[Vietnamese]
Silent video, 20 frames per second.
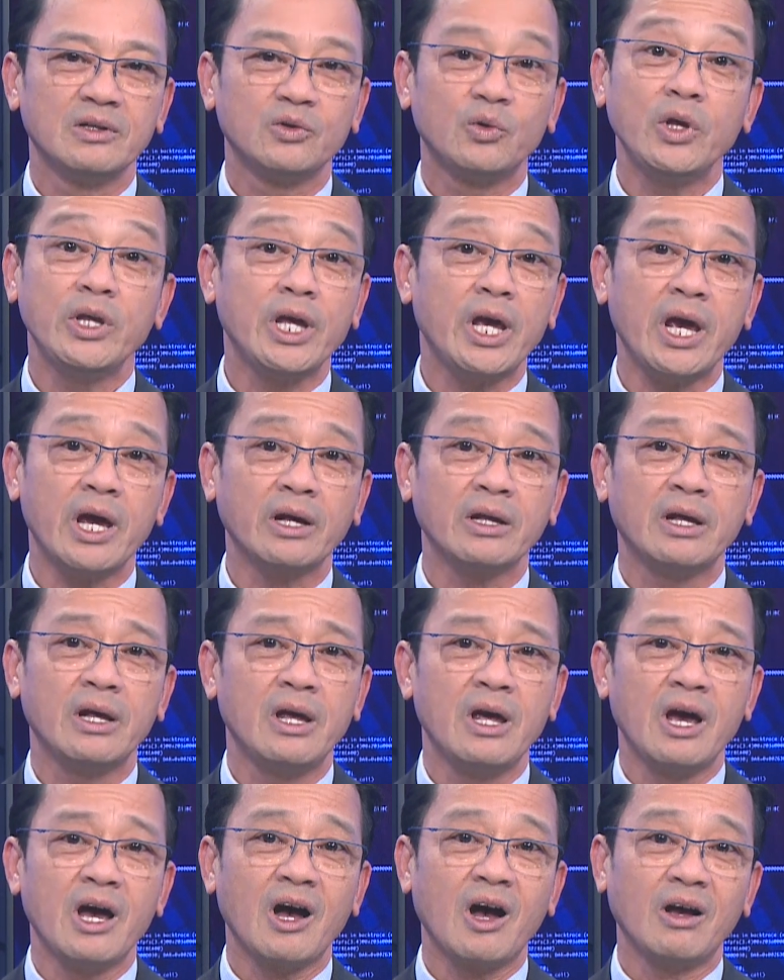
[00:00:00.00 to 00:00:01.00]
Tuy nhiên,
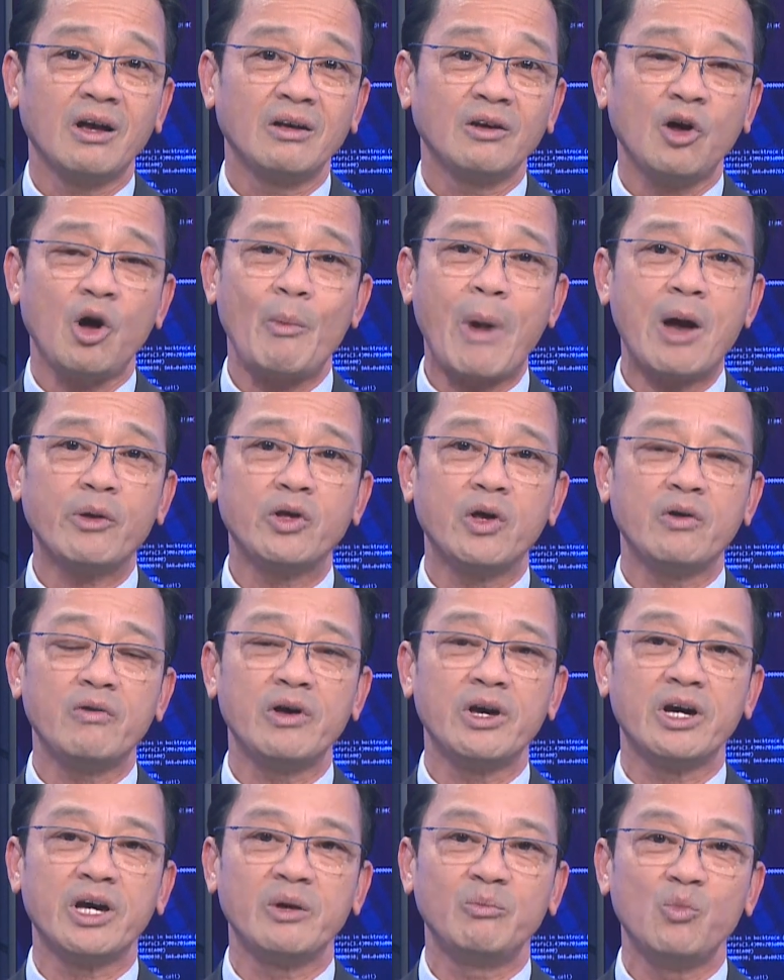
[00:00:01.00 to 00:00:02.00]
có bao nhiêu
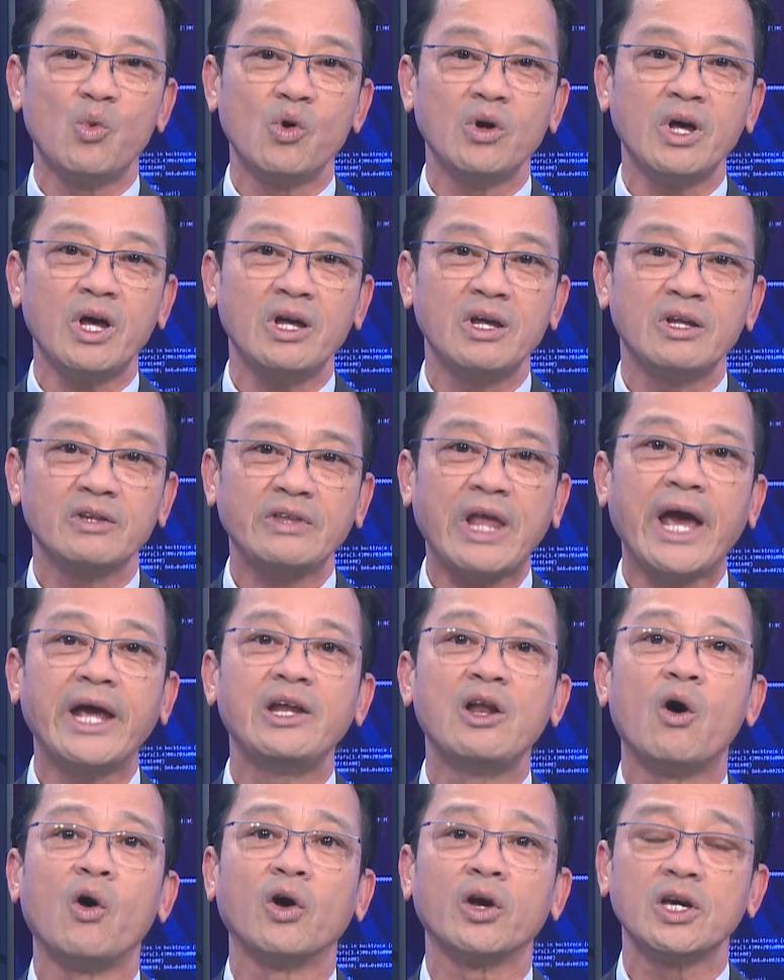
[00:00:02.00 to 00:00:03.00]
người muốn à,
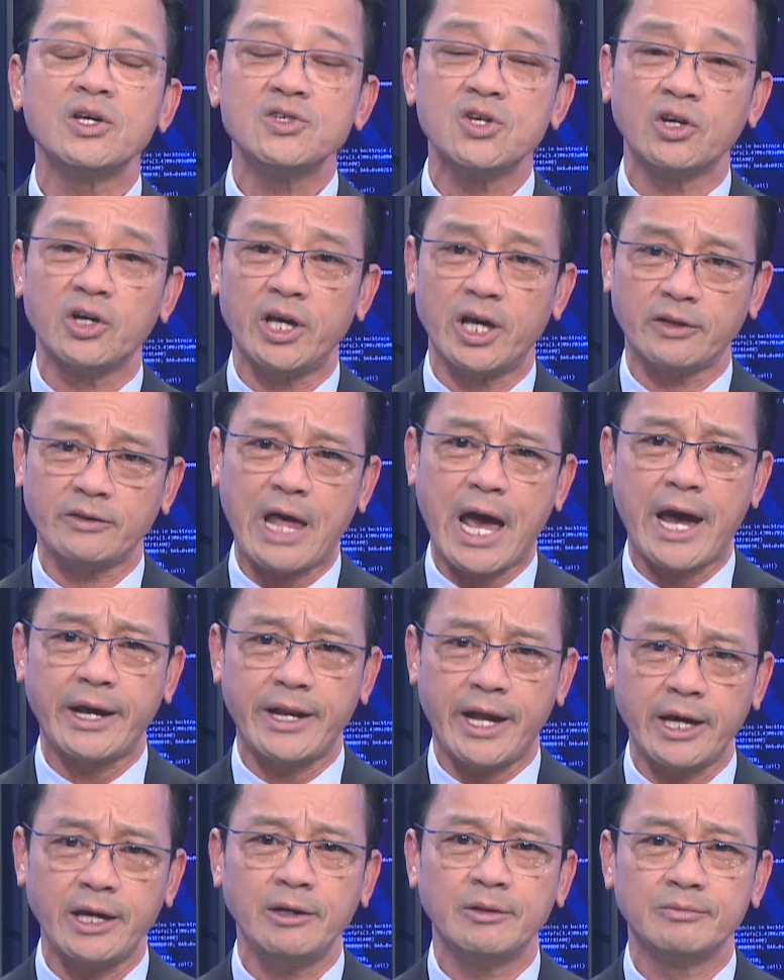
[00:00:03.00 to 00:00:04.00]
thay đổi cái sự hiện
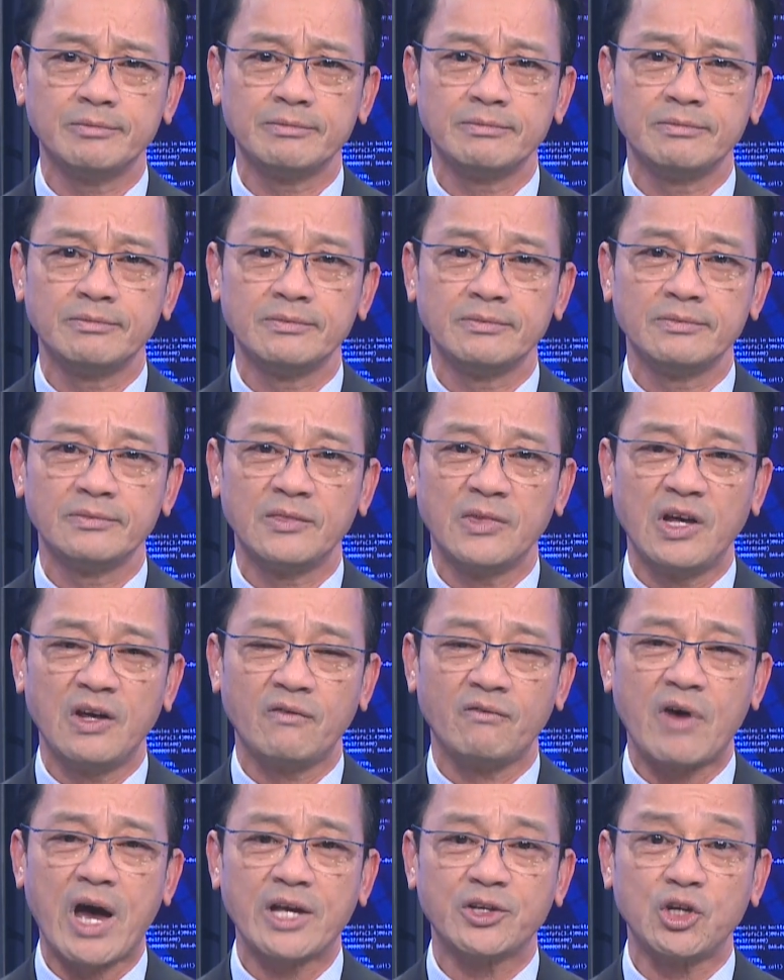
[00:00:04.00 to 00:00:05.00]
tại này?
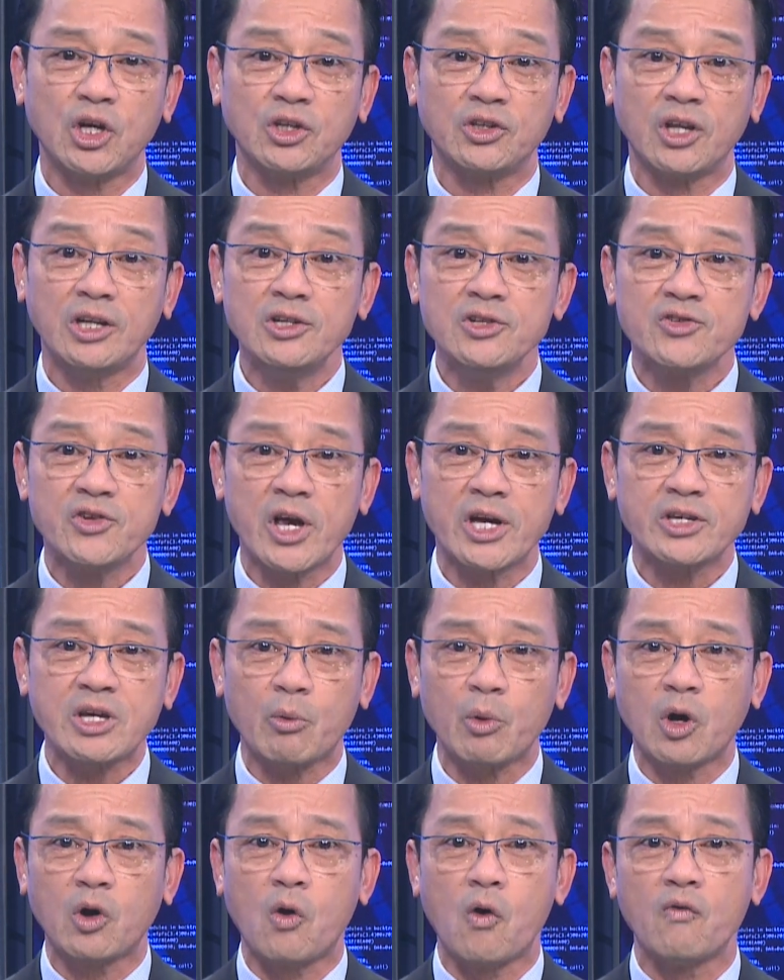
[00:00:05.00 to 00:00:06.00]
và chỉ tính riêng
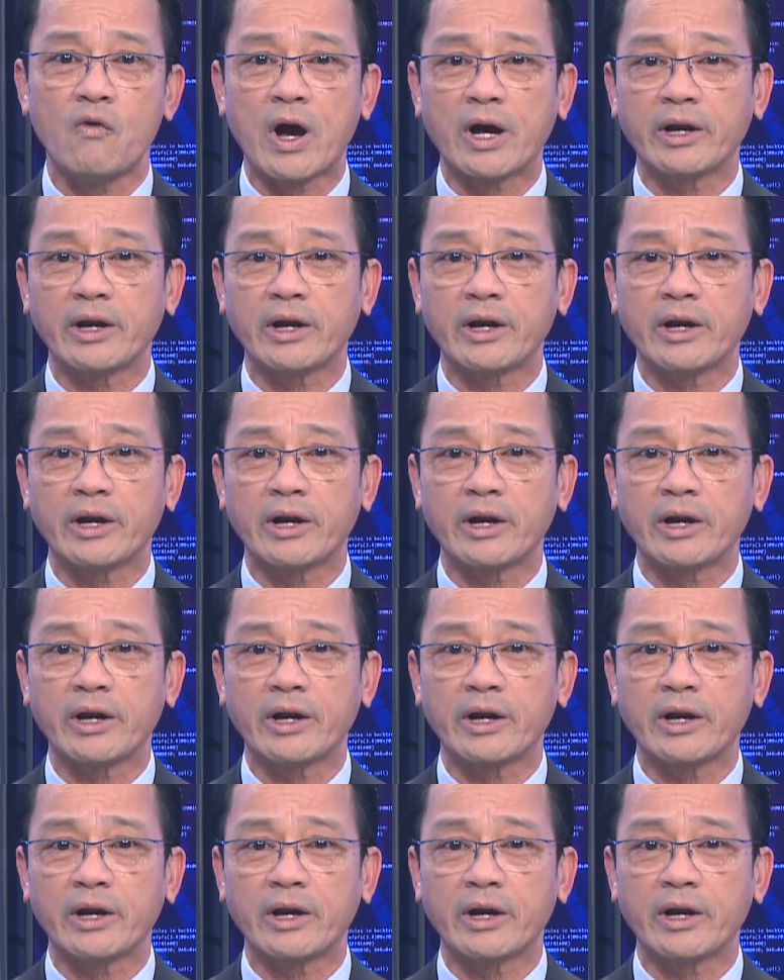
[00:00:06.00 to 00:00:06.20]
trong cái khu